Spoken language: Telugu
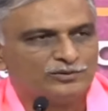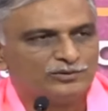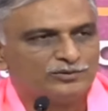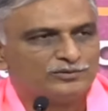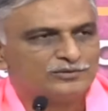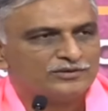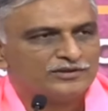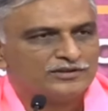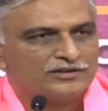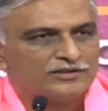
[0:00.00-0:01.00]
రైతులు
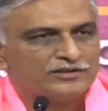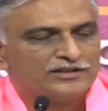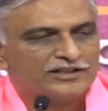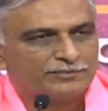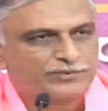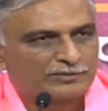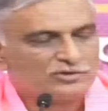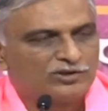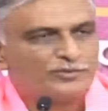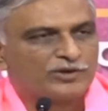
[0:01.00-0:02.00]
ఈ
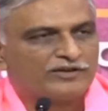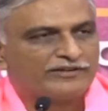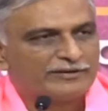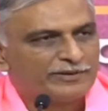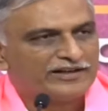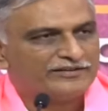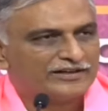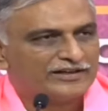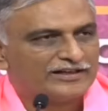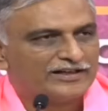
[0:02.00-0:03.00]
ప్రభుత్వం యొక్క
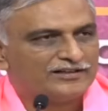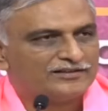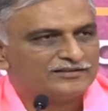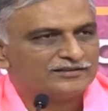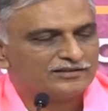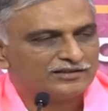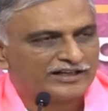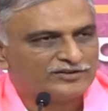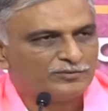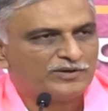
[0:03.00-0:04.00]
వైఫల్యం వల్ల
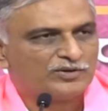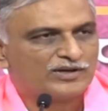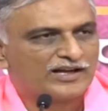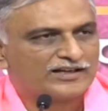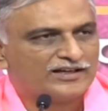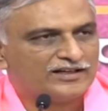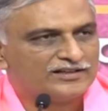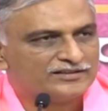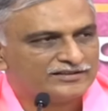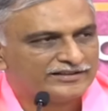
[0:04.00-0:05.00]
రైతు బంధు రాక
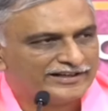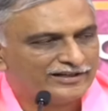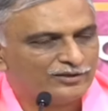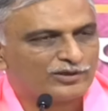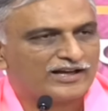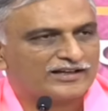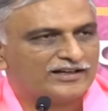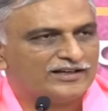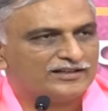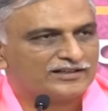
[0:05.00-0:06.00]
నీళ్లు
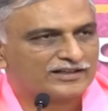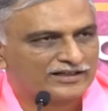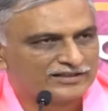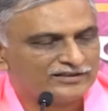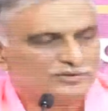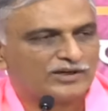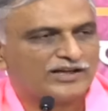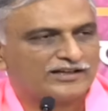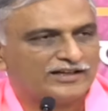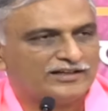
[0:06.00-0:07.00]
రాక కరెంటు
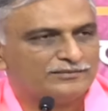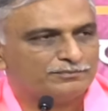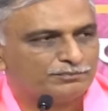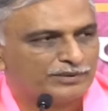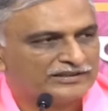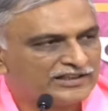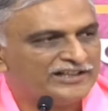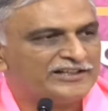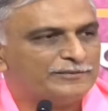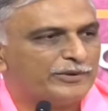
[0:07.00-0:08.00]
రాక
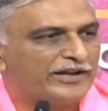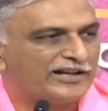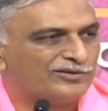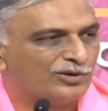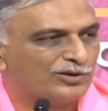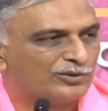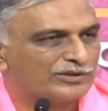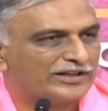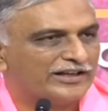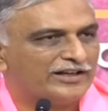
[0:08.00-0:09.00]
పంటలు ఎండిపోయి ఆందోళనలో
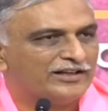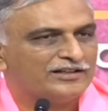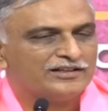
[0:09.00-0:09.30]
ఉంటే